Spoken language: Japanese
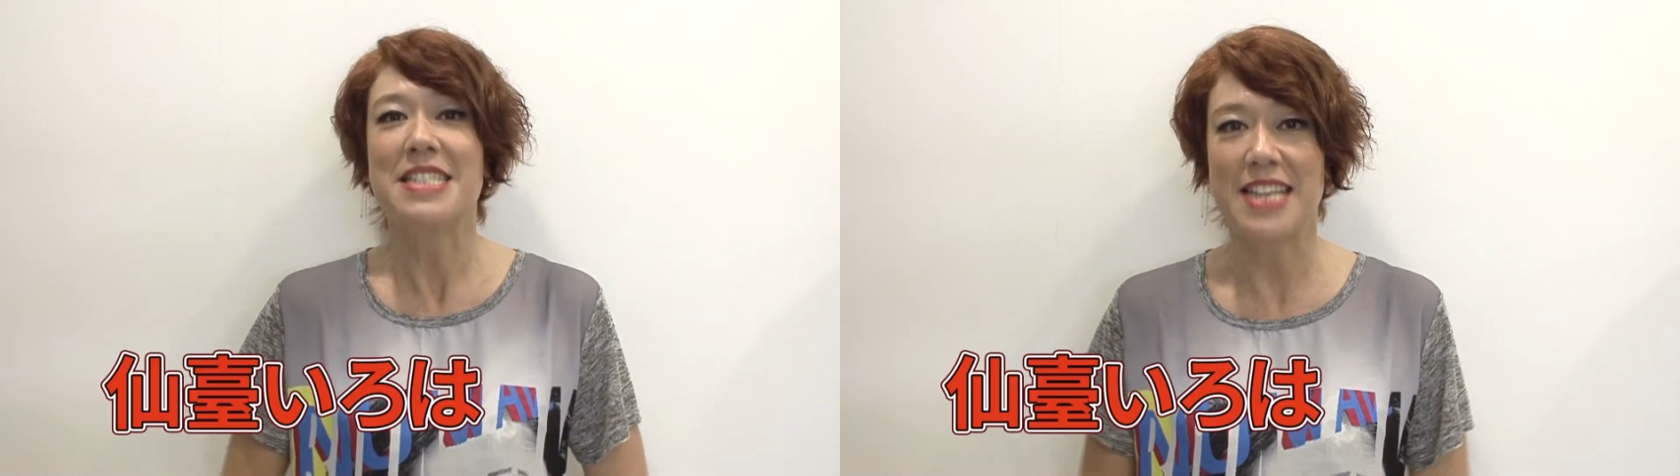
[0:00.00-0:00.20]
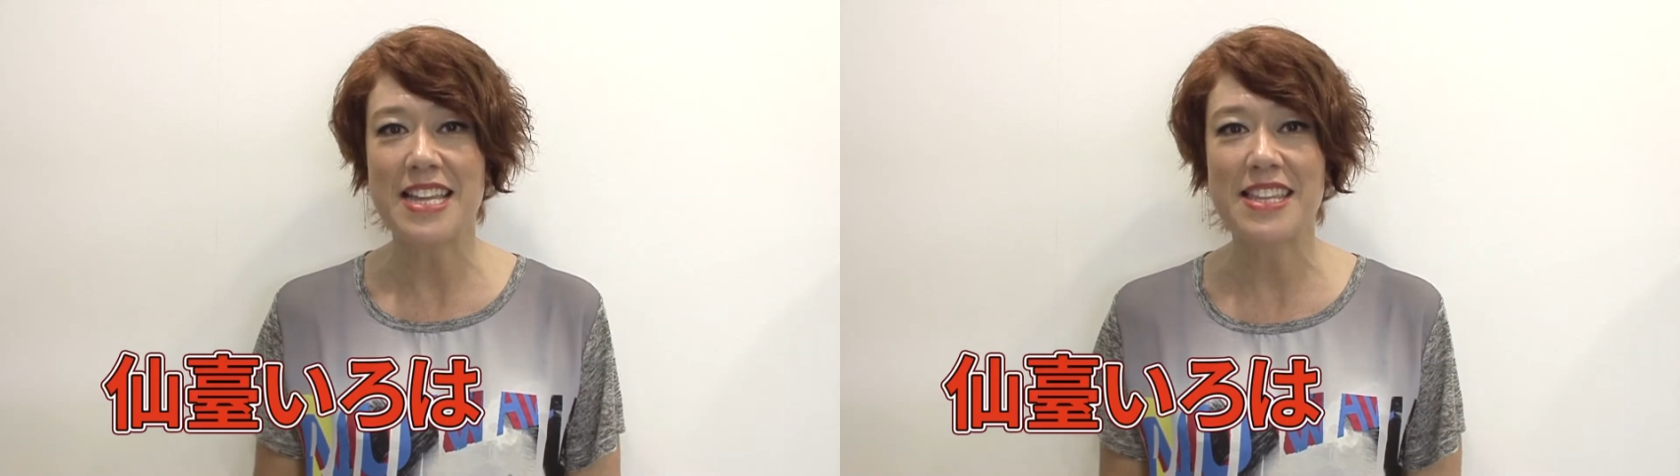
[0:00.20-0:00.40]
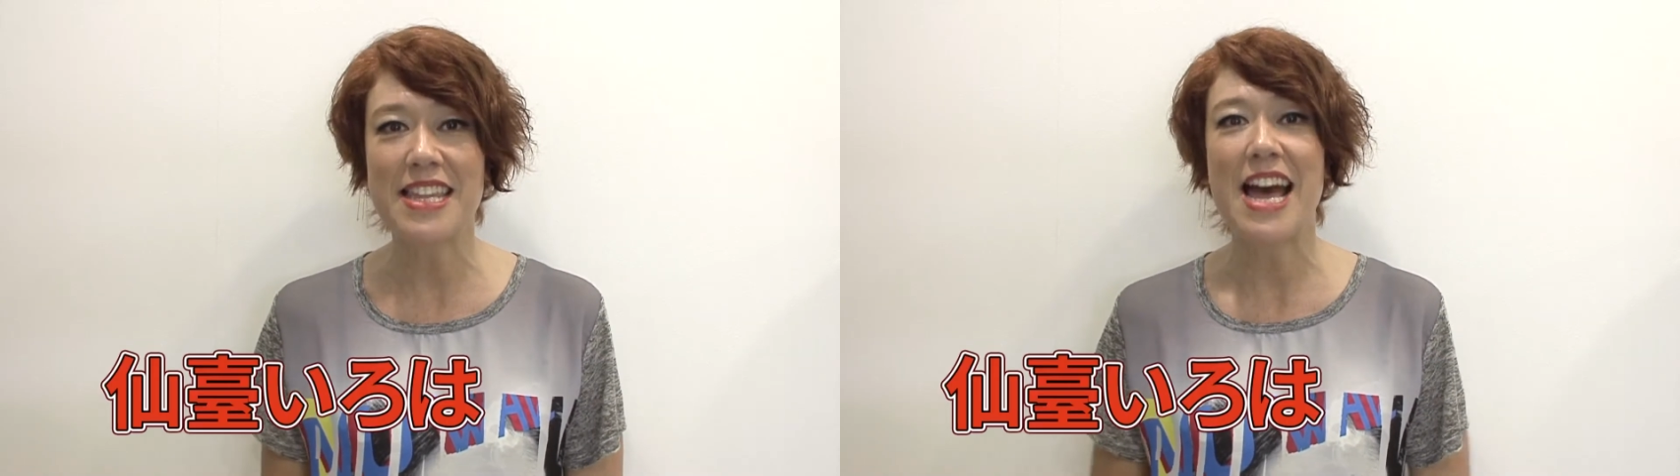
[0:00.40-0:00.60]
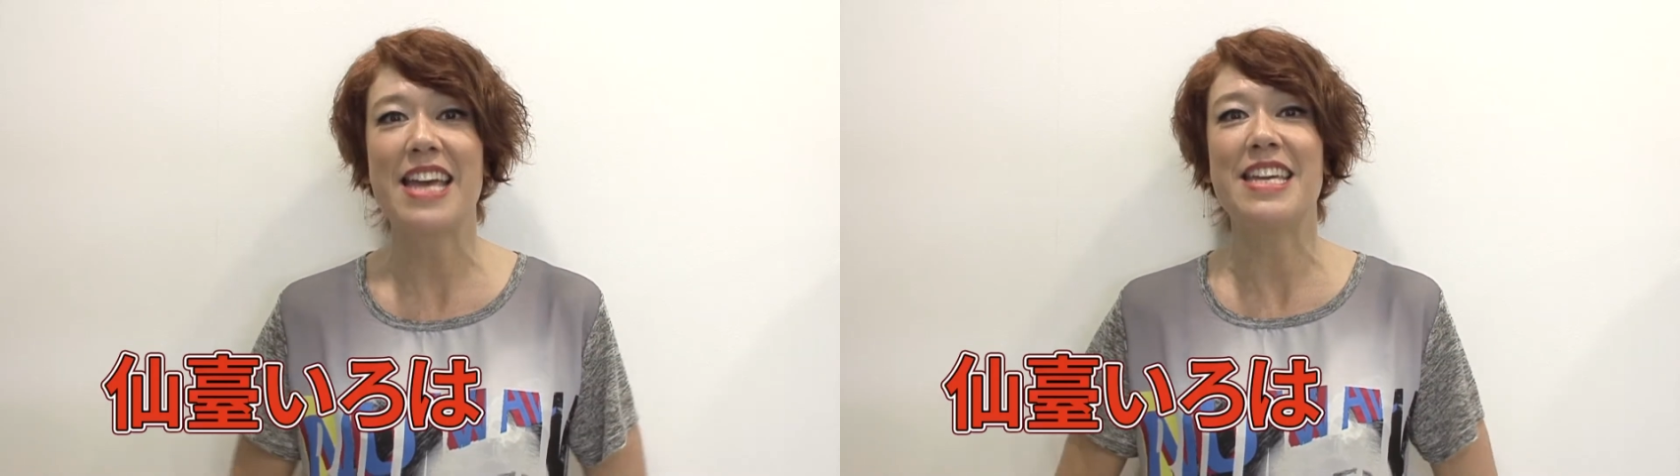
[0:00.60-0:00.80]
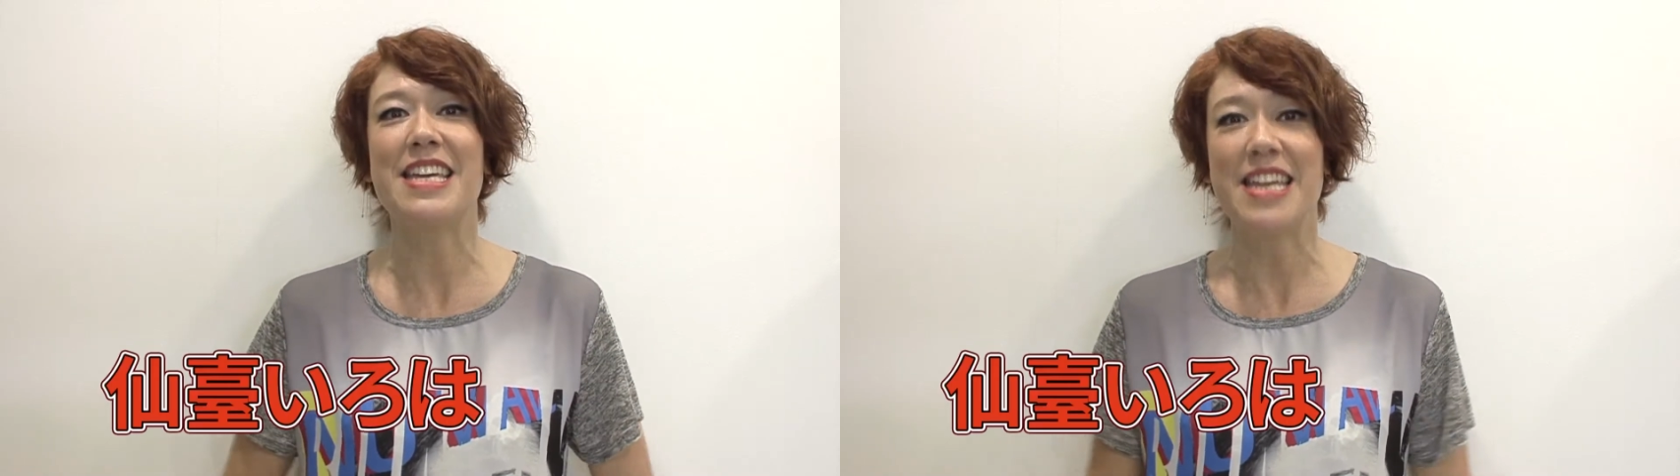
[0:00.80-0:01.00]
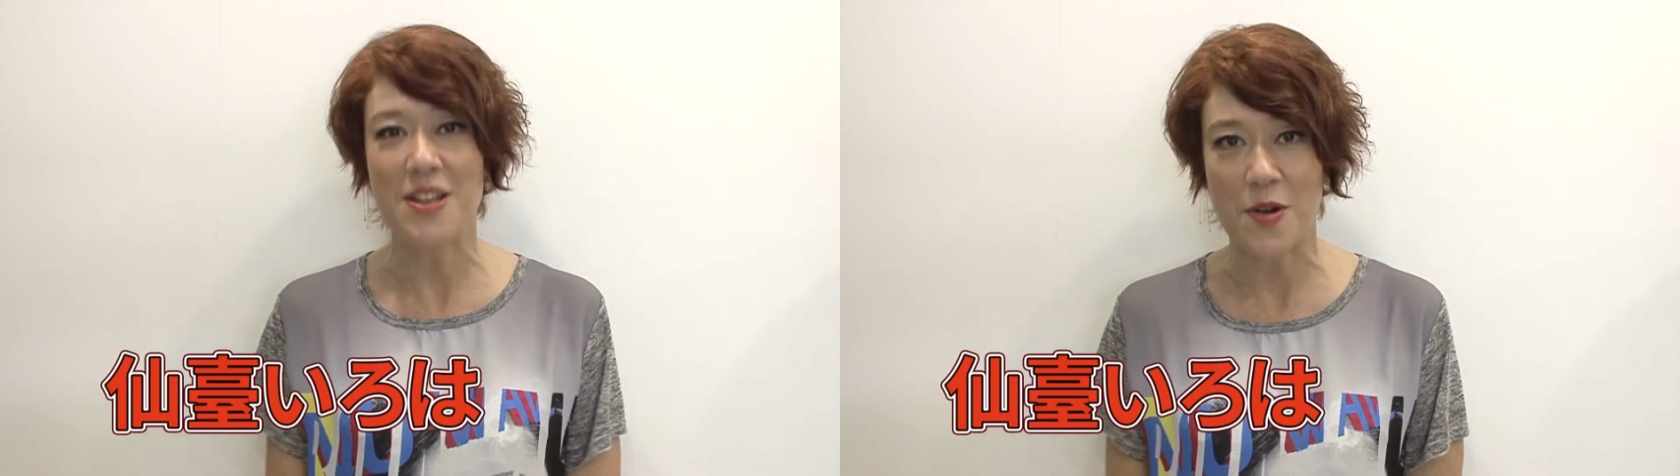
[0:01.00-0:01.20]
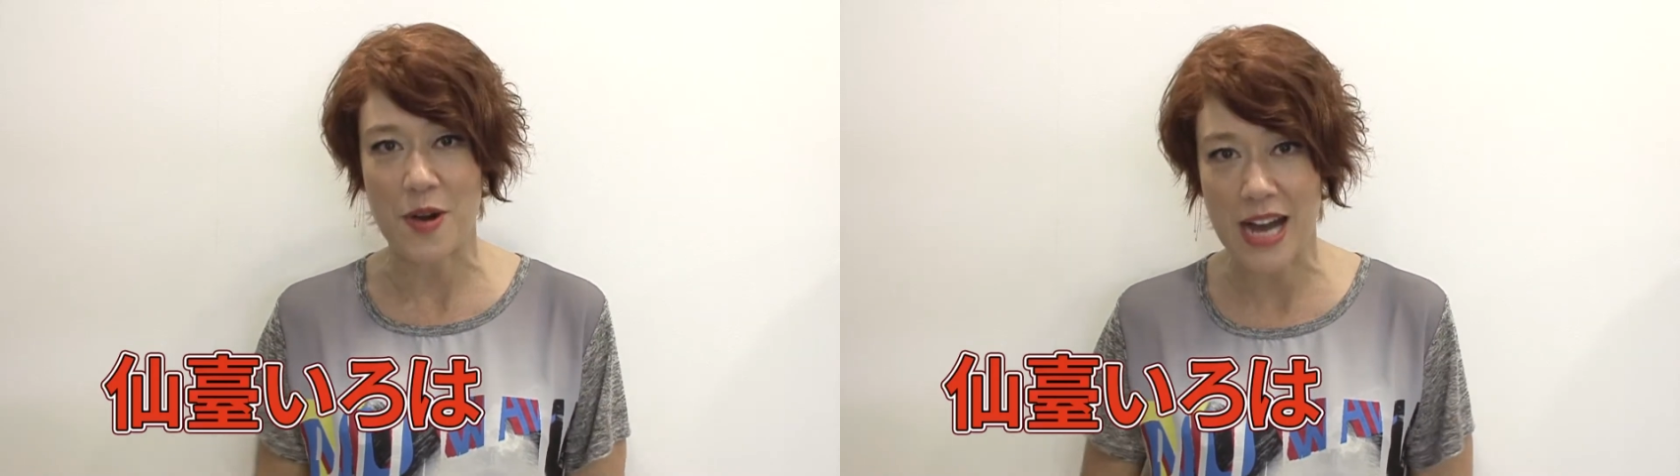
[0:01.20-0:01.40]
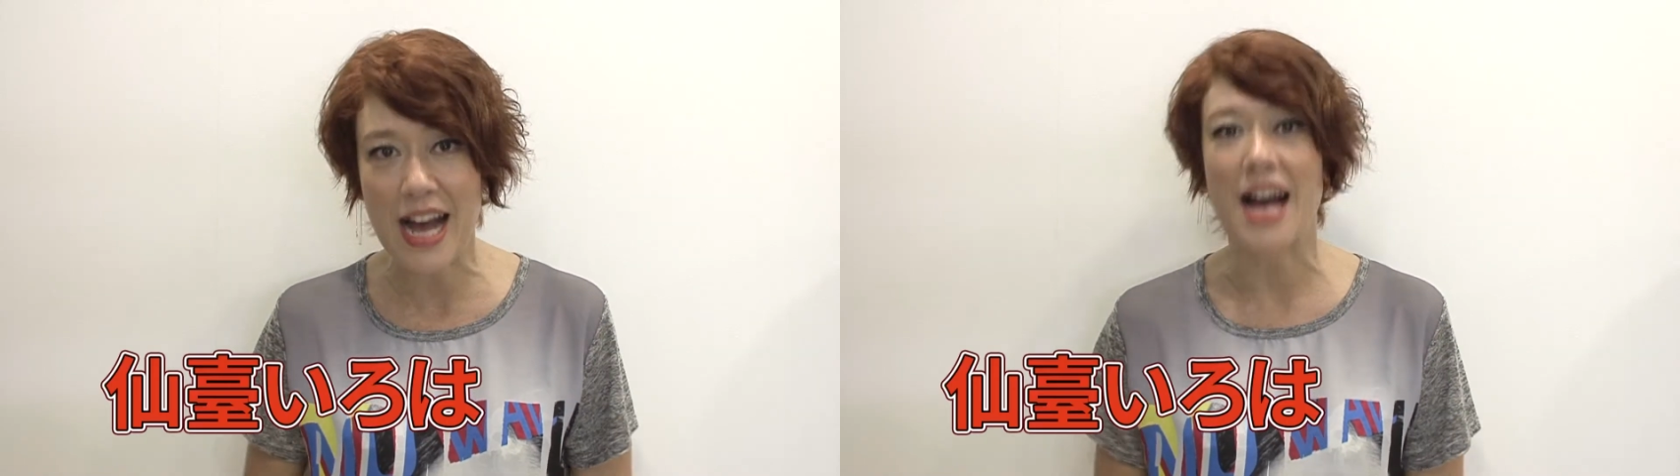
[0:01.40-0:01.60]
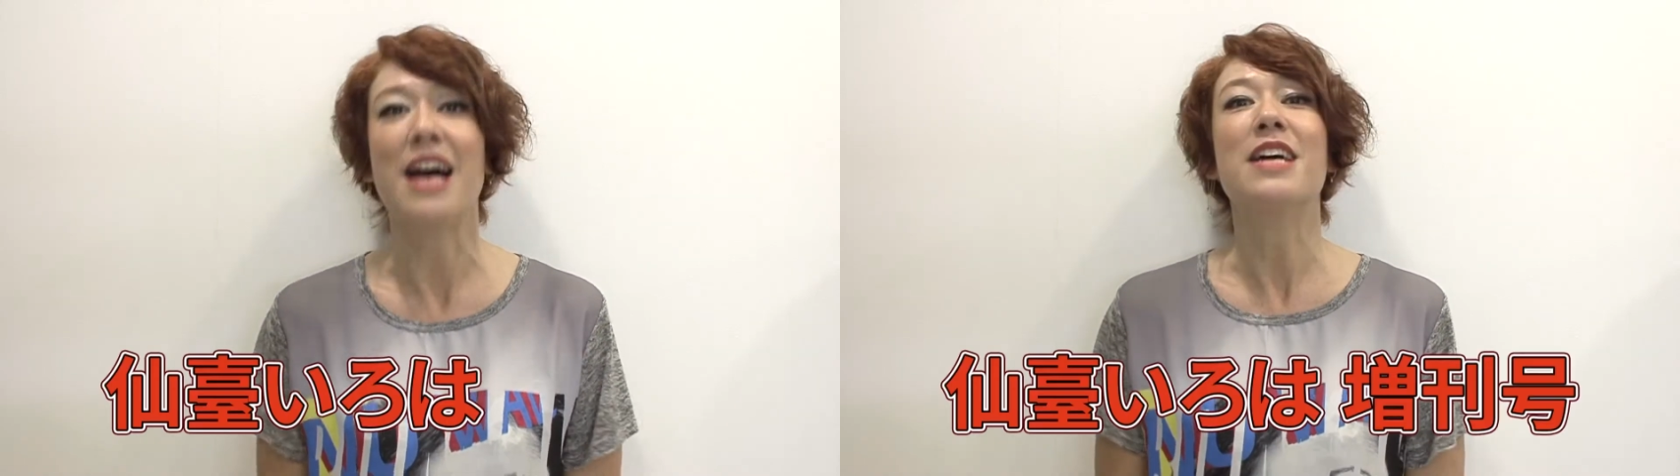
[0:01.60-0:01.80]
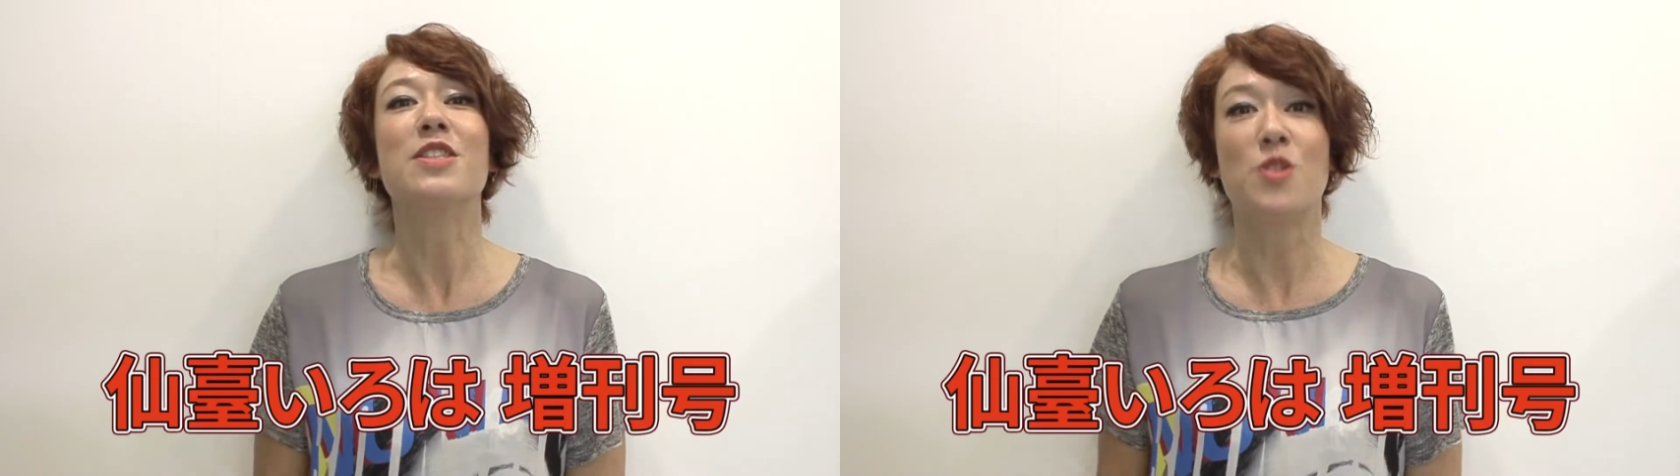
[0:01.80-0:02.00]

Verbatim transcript: 仙台いろは